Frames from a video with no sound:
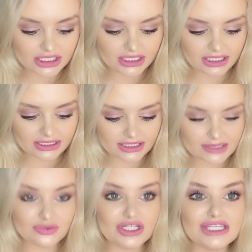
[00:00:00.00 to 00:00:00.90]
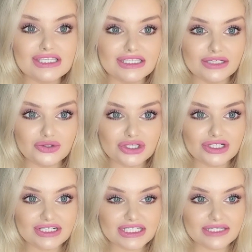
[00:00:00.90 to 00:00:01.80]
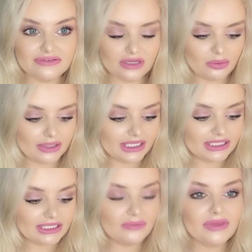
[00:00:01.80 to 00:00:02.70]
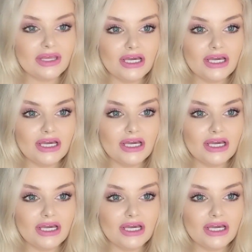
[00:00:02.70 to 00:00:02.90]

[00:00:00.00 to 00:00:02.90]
И это замечательная, очень красивая палетка